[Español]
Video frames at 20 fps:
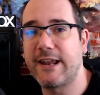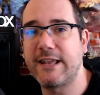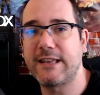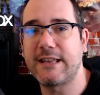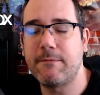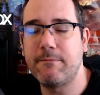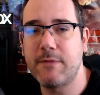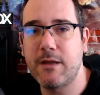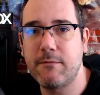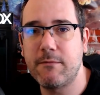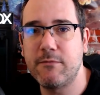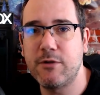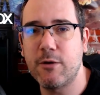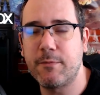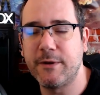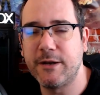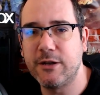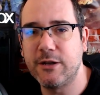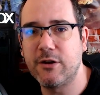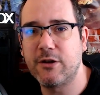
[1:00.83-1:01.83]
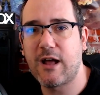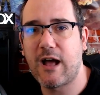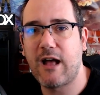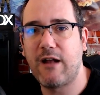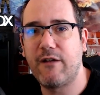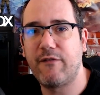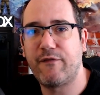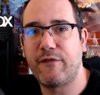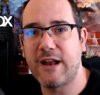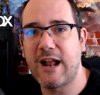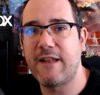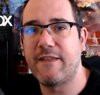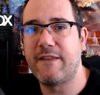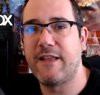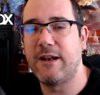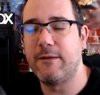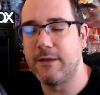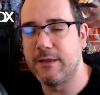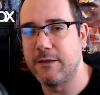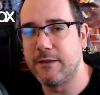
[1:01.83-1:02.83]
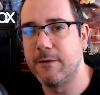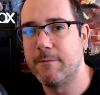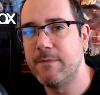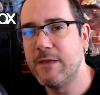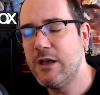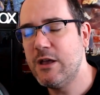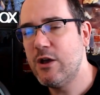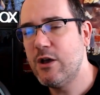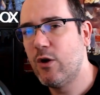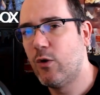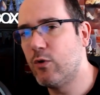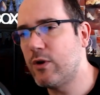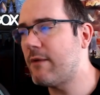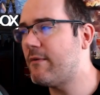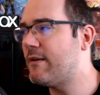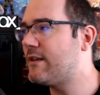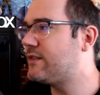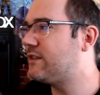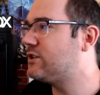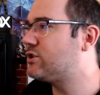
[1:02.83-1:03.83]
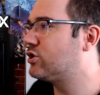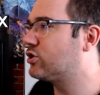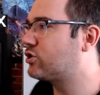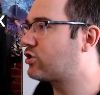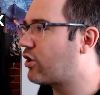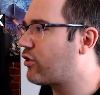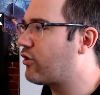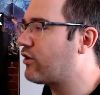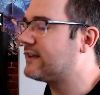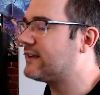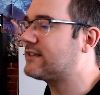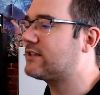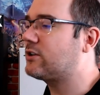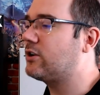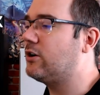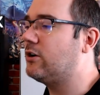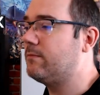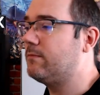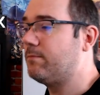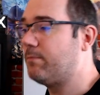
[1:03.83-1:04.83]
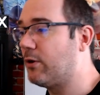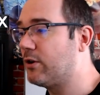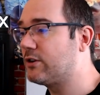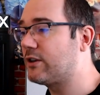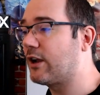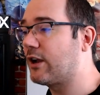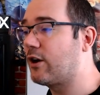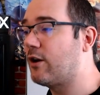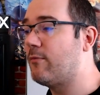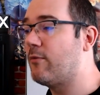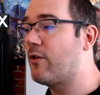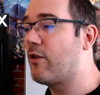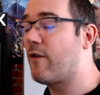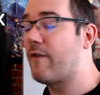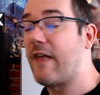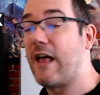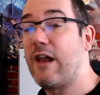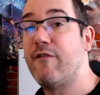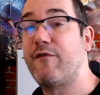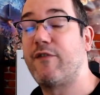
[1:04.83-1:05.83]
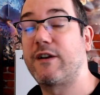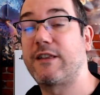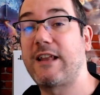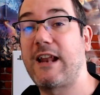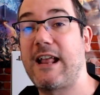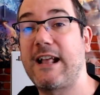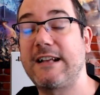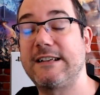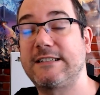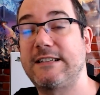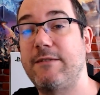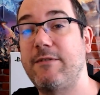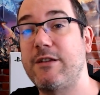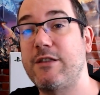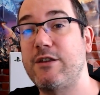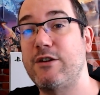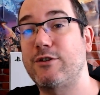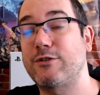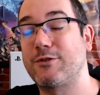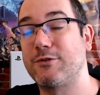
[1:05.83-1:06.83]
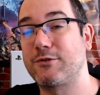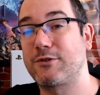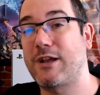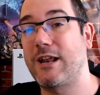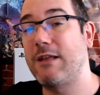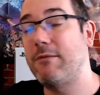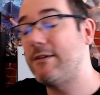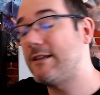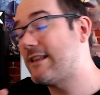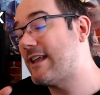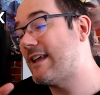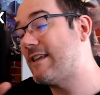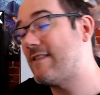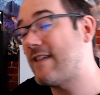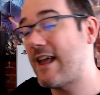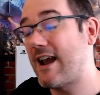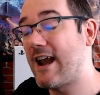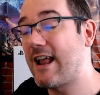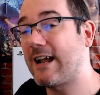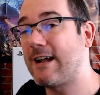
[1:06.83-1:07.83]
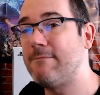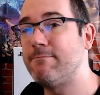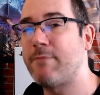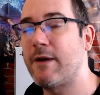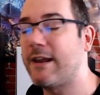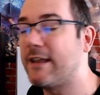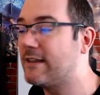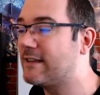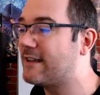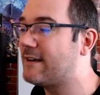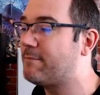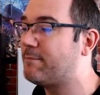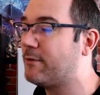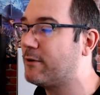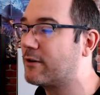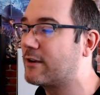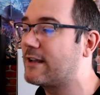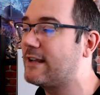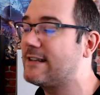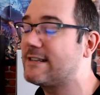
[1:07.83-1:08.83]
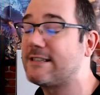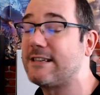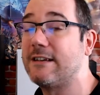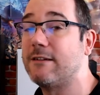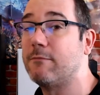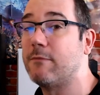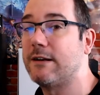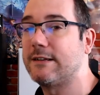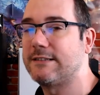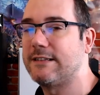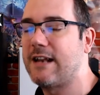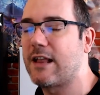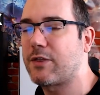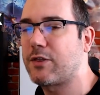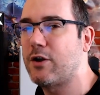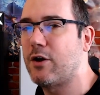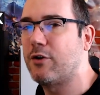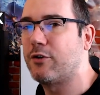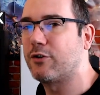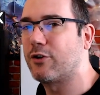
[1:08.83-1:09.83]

también mi opinión al final del vídeo. Una vez dicho todo esto, ponte cómodo, dale un fuerte like a este vídeo, suscríbete y dale a la campanita porque sin más dilación,